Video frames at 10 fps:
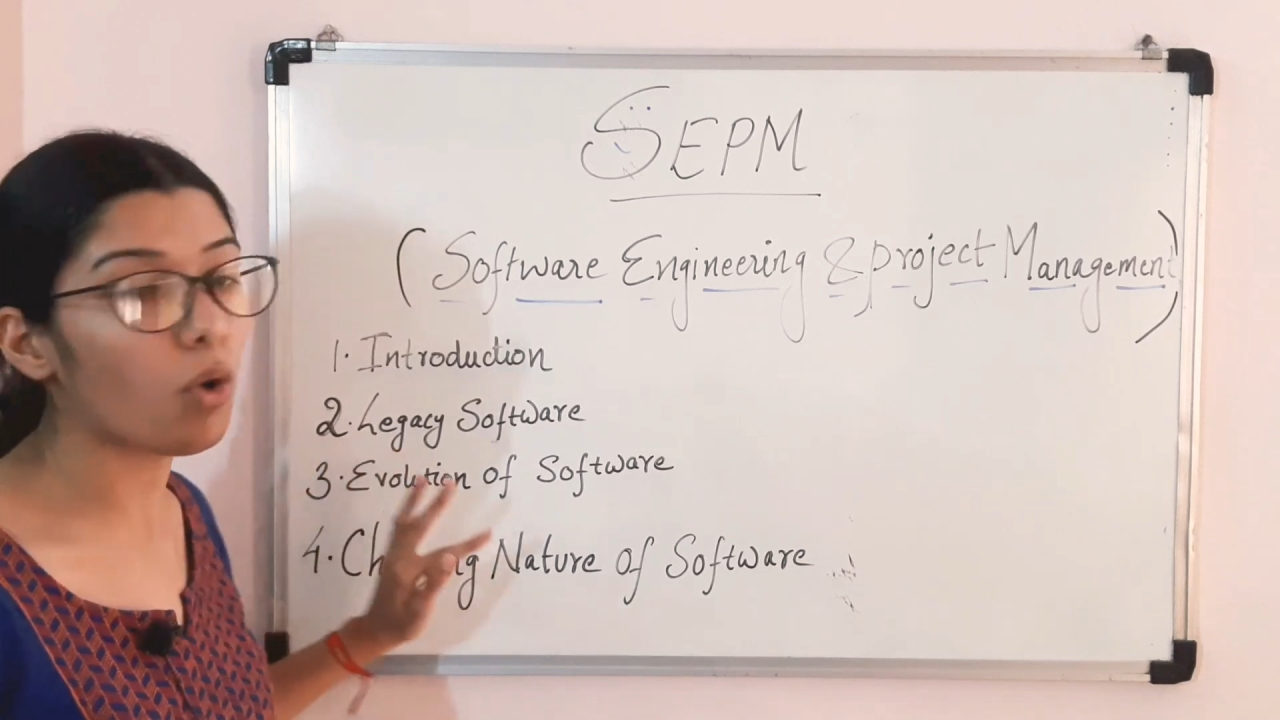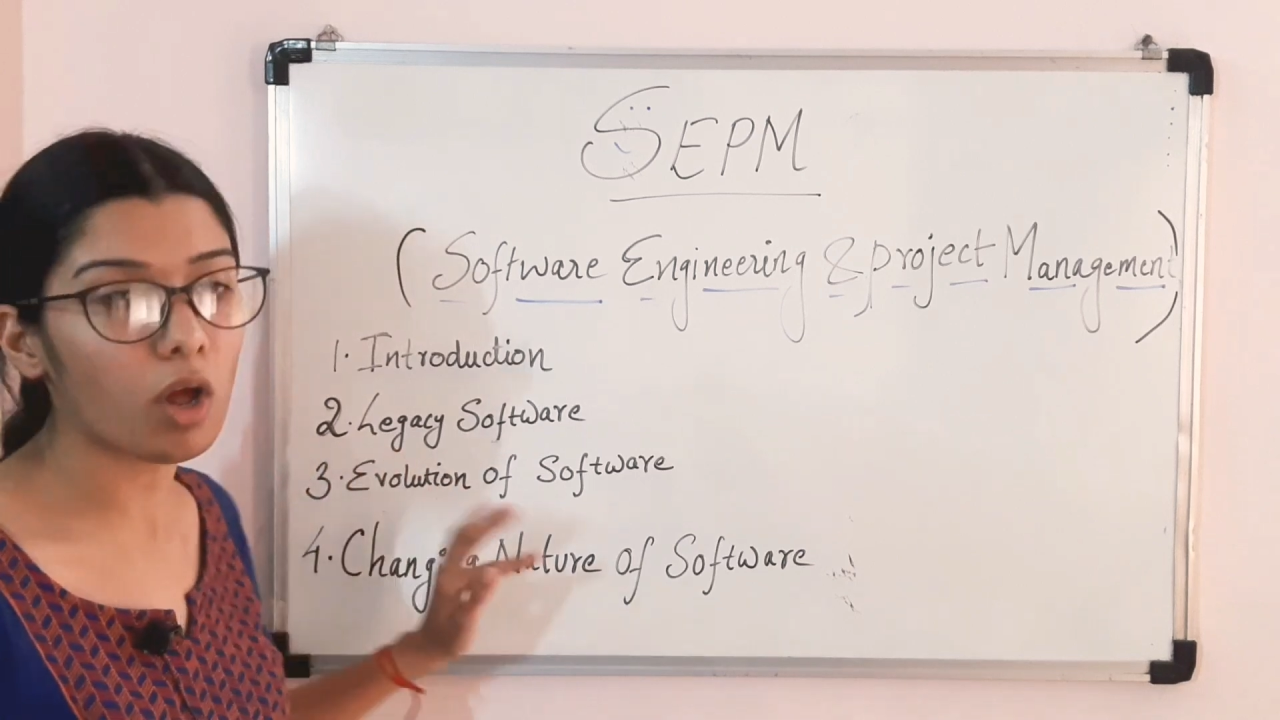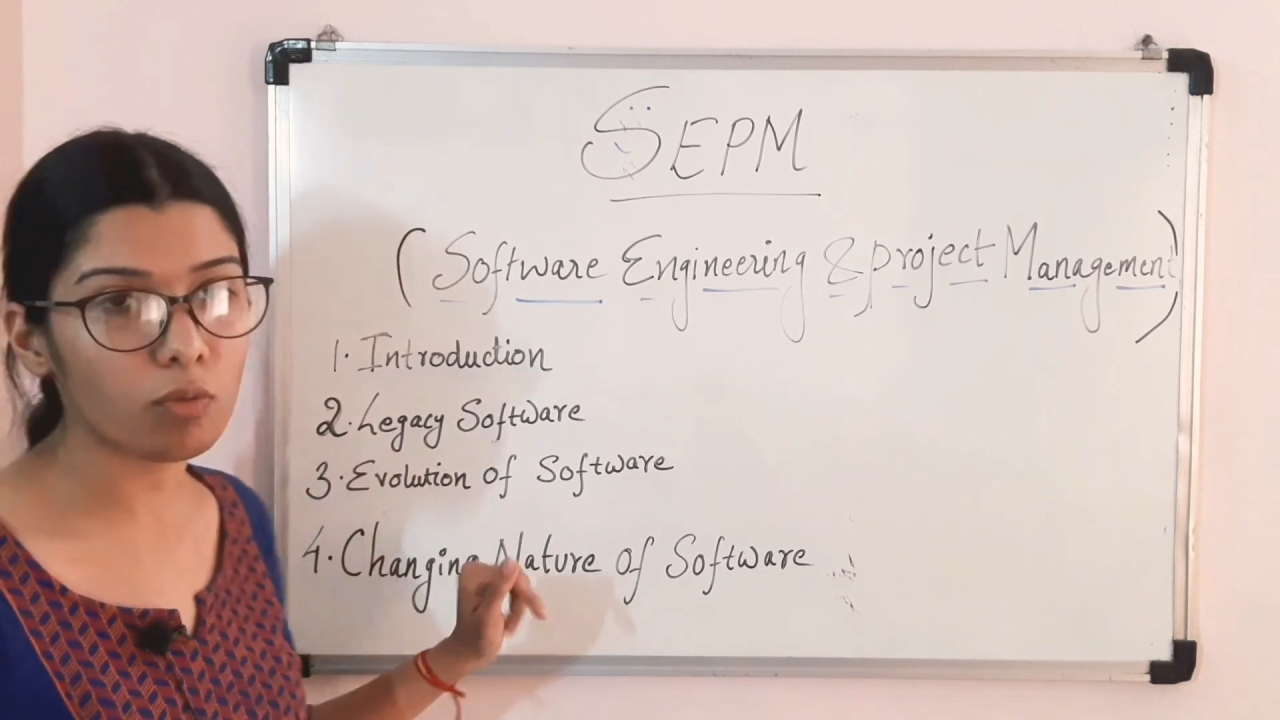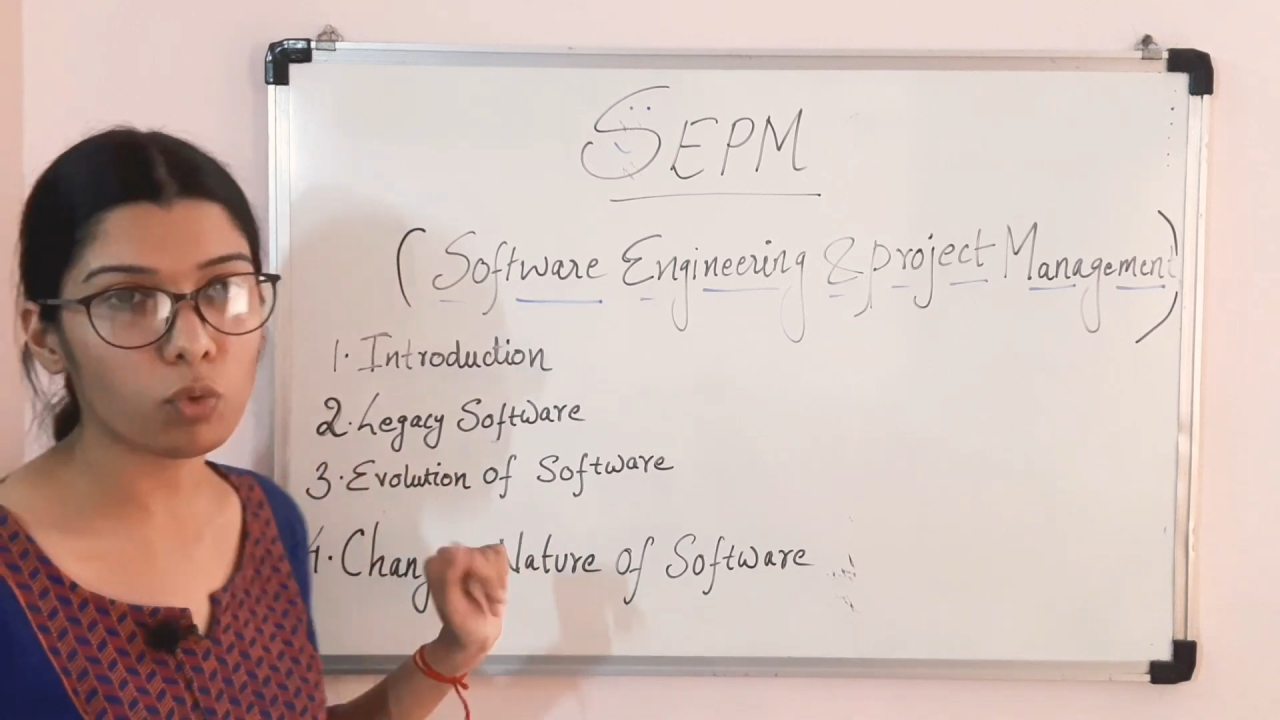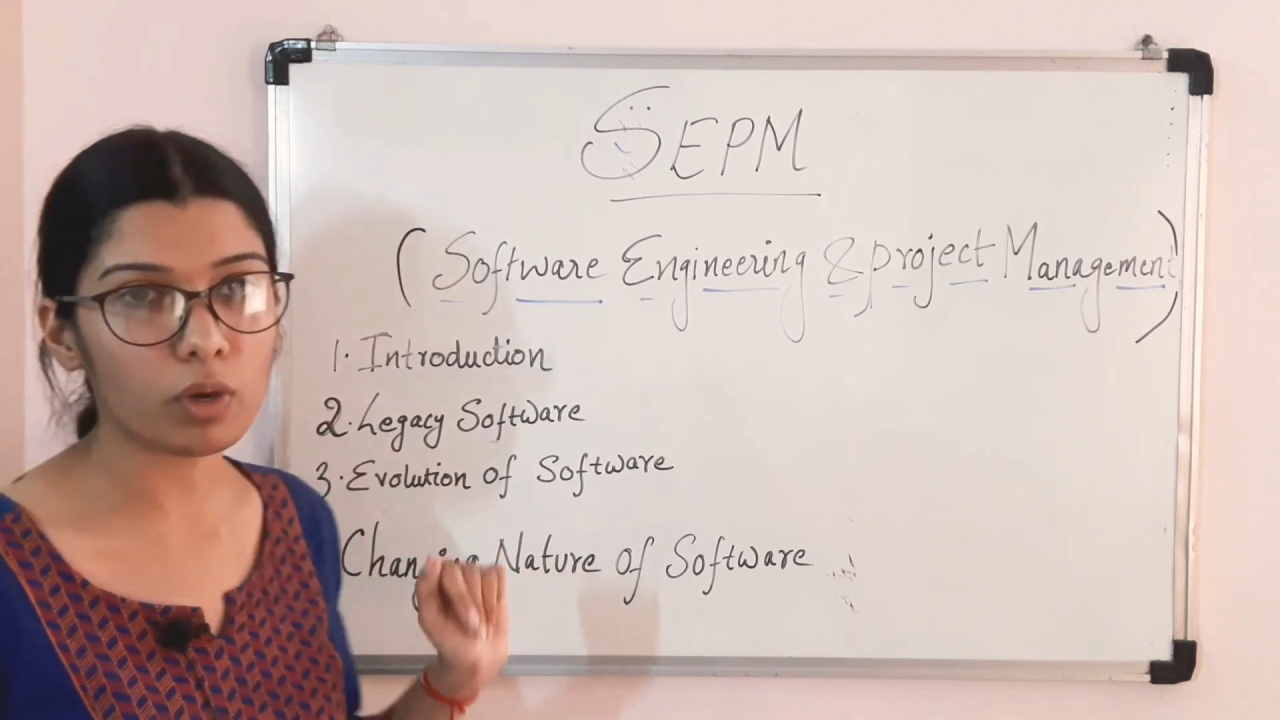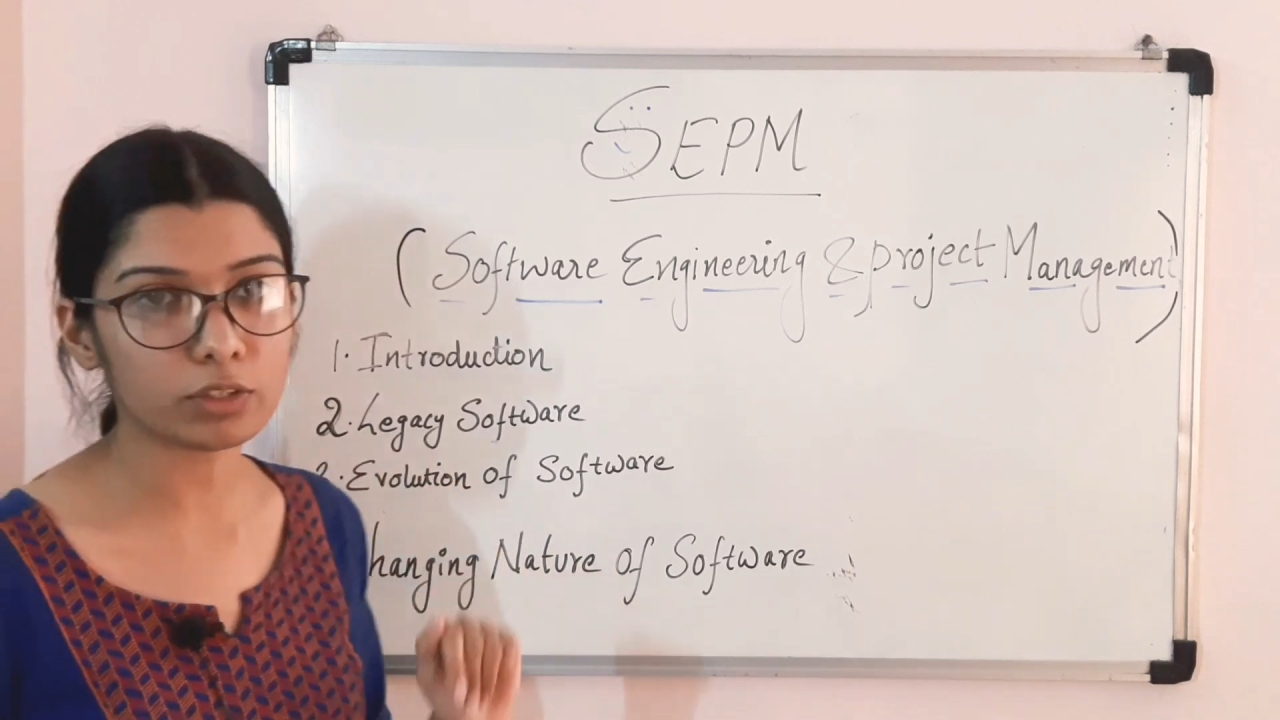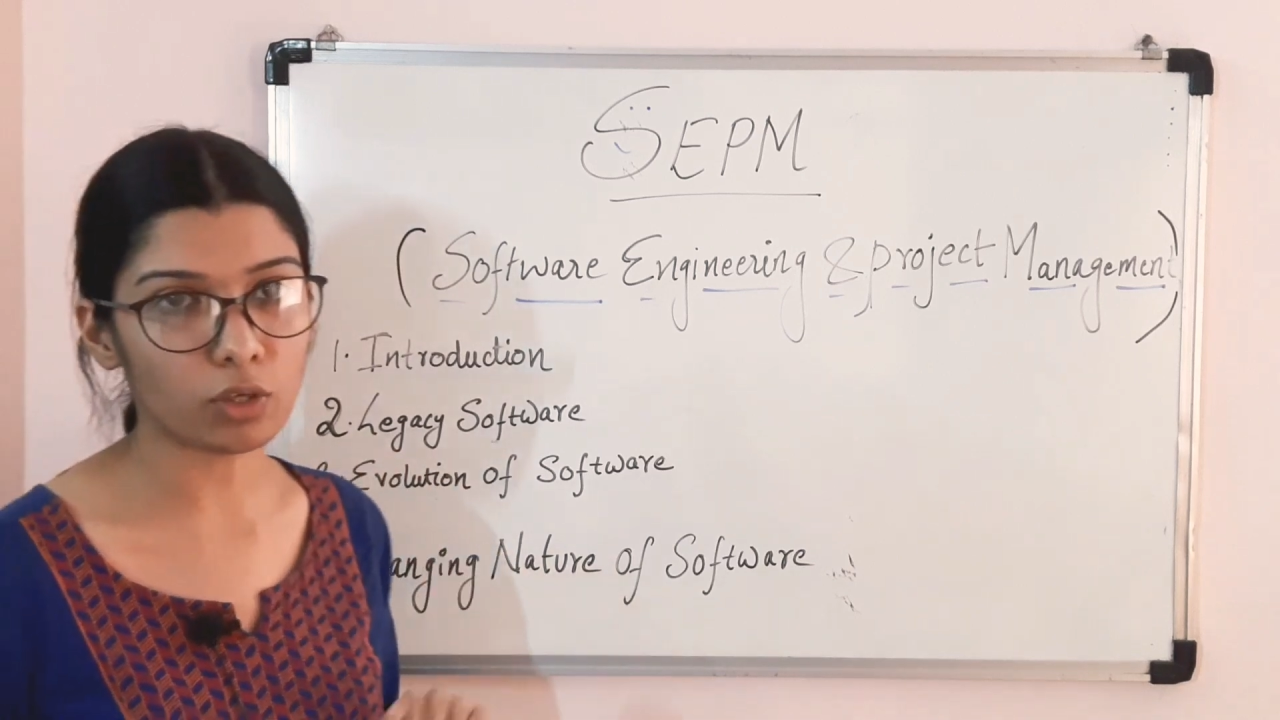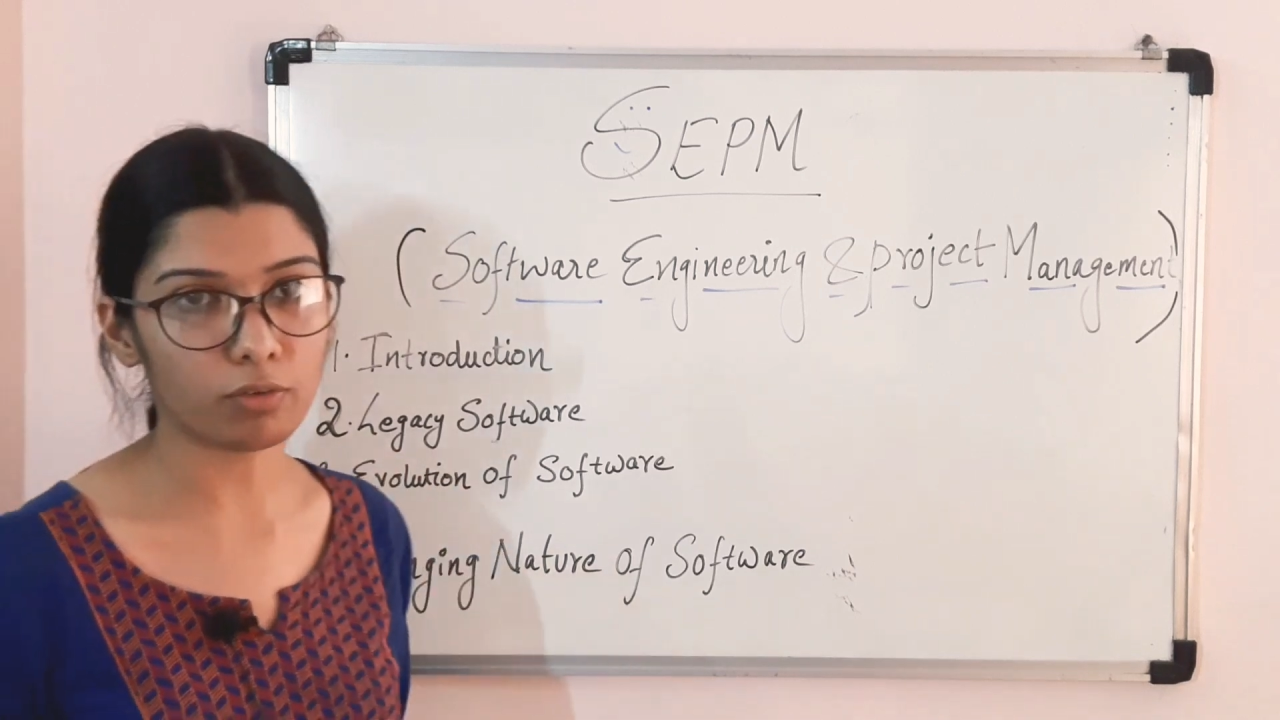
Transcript: इवॉल्व हुआ